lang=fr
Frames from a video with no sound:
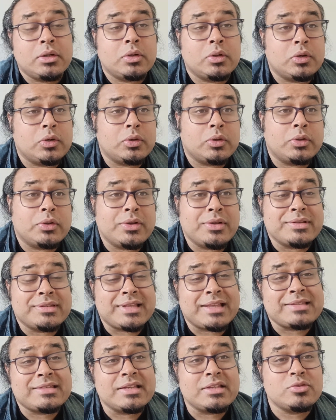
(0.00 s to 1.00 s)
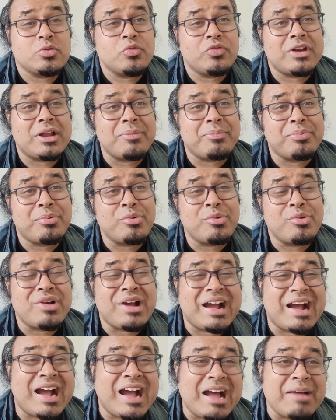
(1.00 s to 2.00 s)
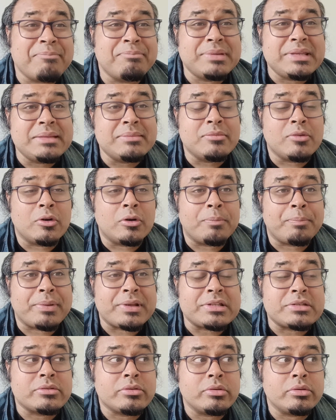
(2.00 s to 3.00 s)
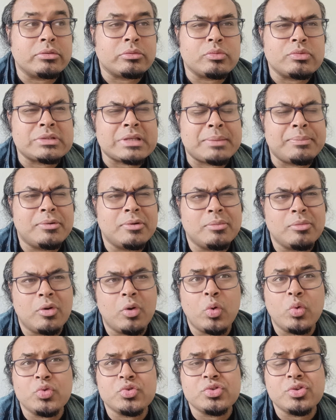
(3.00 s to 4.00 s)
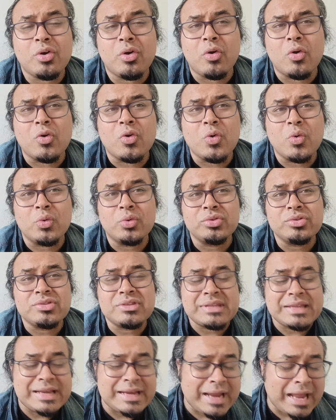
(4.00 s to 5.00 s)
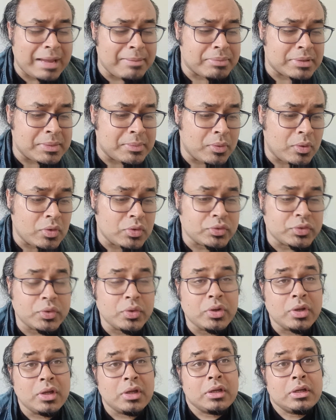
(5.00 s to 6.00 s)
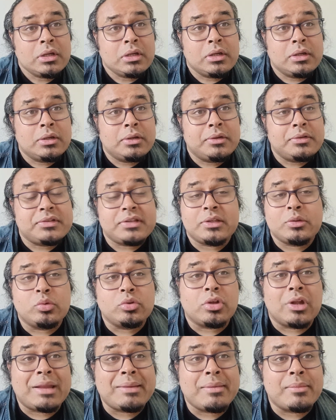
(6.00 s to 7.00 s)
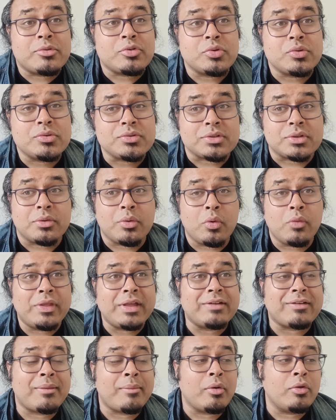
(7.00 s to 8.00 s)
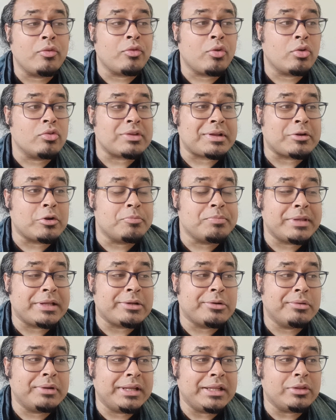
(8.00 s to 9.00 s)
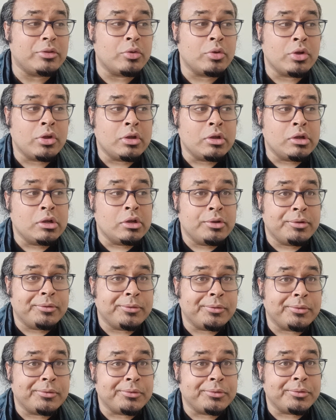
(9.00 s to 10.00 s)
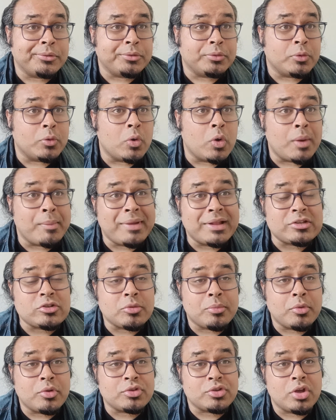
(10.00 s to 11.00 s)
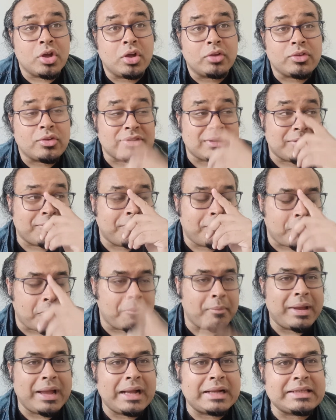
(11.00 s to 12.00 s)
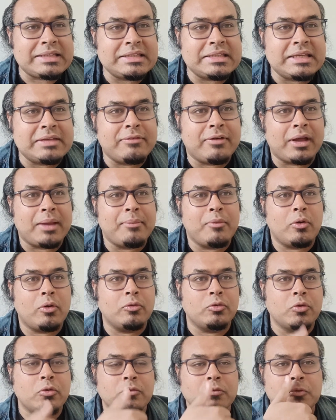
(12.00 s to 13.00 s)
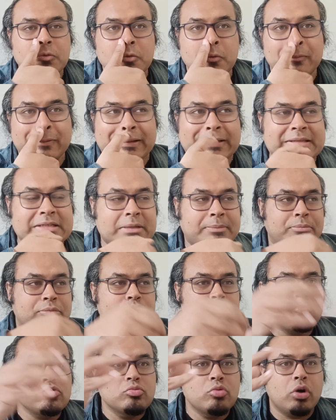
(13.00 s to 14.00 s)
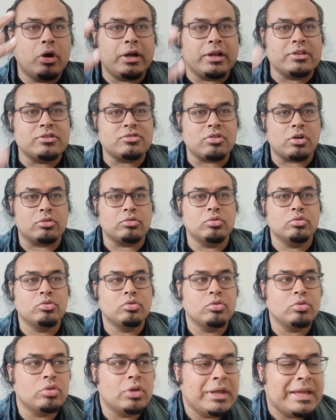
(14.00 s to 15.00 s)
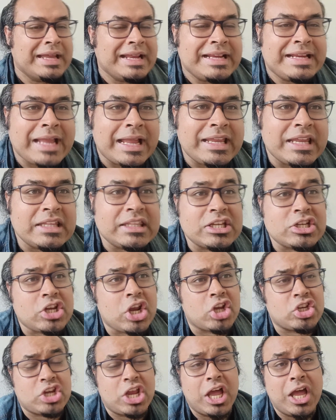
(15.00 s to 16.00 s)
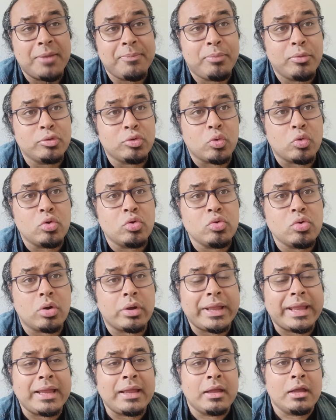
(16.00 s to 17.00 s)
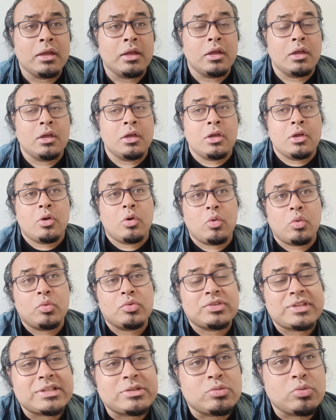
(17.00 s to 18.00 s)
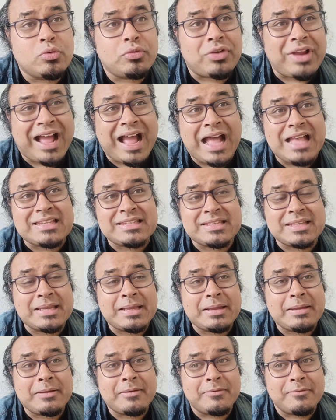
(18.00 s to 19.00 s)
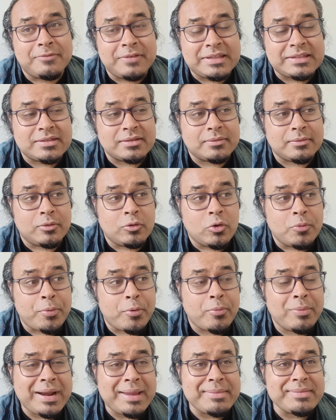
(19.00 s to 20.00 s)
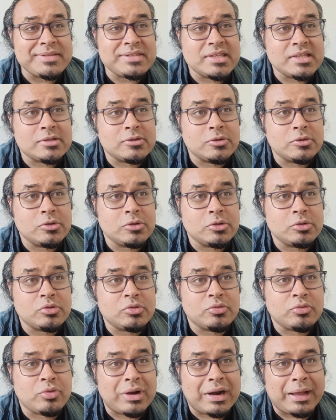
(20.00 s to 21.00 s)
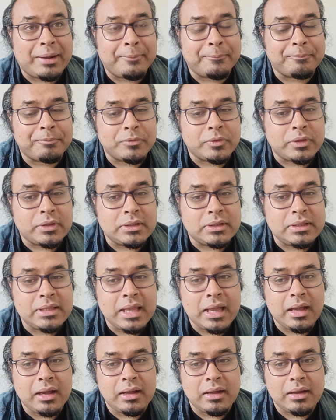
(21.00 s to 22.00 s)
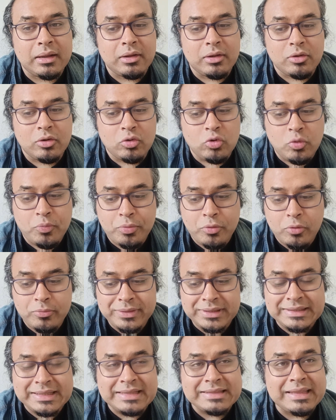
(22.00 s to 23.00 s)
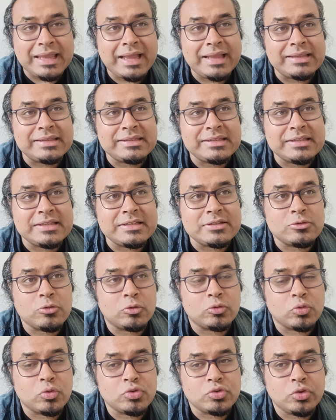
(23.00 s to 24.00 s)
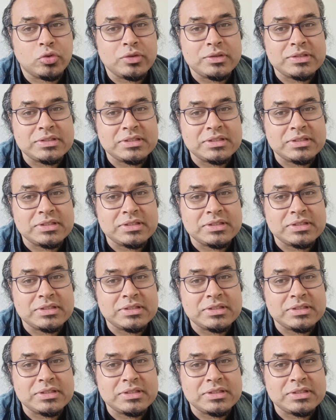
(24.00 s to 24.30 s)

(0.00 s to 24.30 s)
euh, ça s'essouffle un peu rapidement parce que tout simplement, on se rend compte très rapidement que c'est tout le temps la même chose. On est vraiment dans un copier-coller de, de, sur Mother, dans un format qui est vraiment devenu, on va dire, plus ou moins une sorte de cahier des charges un peu trop lourd et on s'essouffle assez le problème, c'est que, voilà, il y a le premier détail qui saute aux yeux,